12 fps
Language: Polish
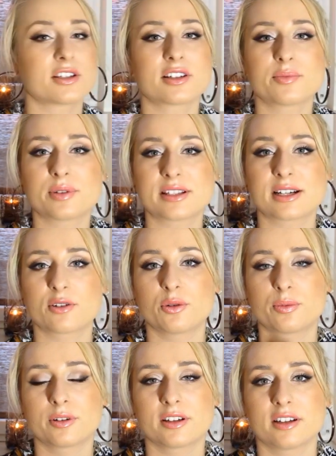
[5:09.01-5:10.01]
zrobić
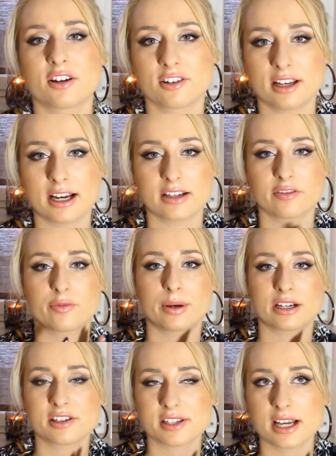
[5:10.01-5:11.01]
zakupy online w
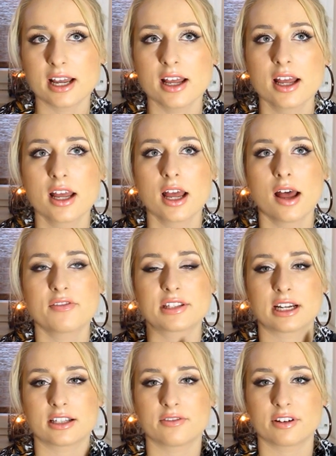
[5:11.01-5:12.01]
Berszce, w
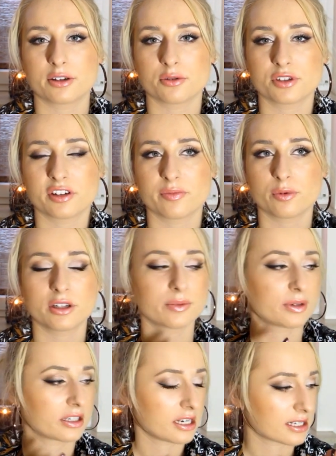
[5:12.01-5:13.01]
Stradivariusie. W
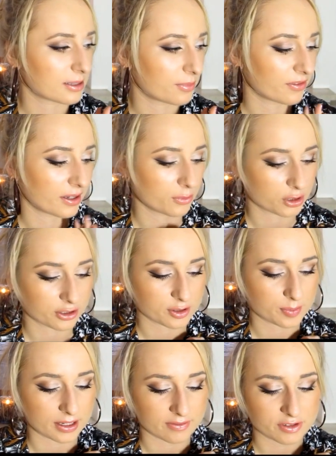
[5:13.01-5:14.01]
Pull&Bear nie jestem pewna, muszę to
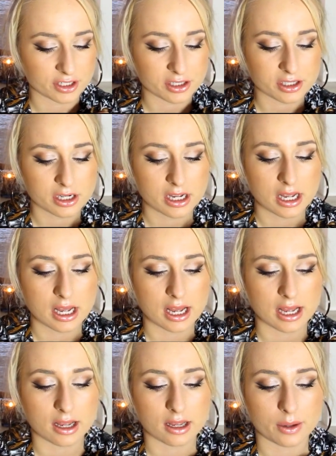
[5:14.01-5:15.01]
sprawdzić.
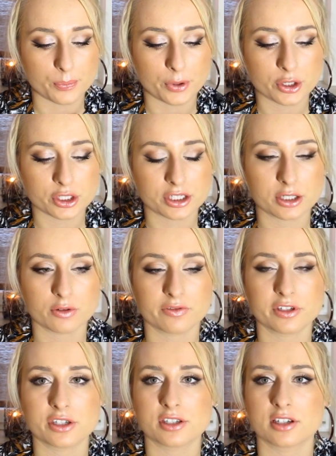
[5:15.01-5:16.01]
E, możecie
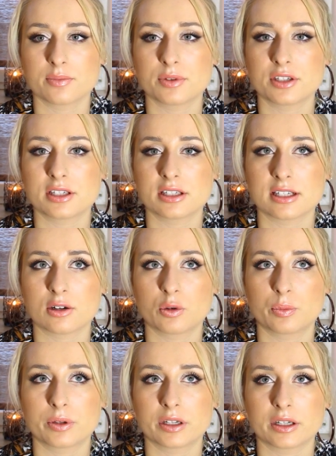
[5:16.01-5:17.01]
również zrobić
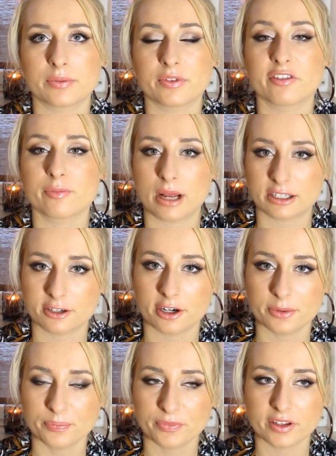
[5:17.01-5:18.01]
zakupy w
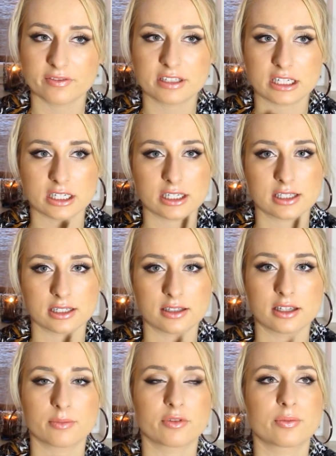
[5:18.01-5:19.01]
Mango. W Zarze niestety
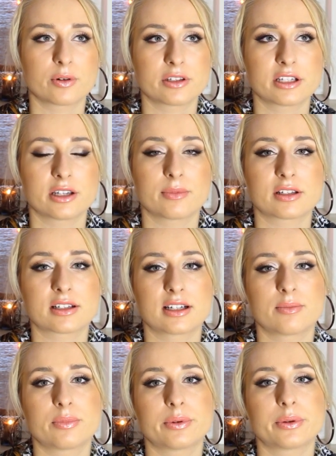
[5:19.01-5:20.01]
nie, bo w Polsce nie ma
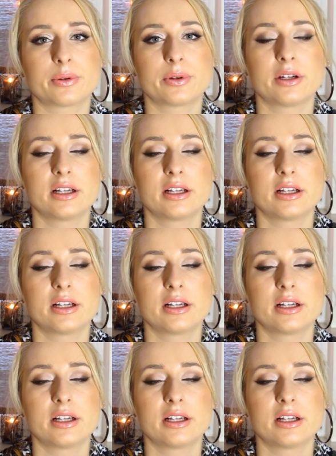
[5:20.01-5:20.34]
sklepu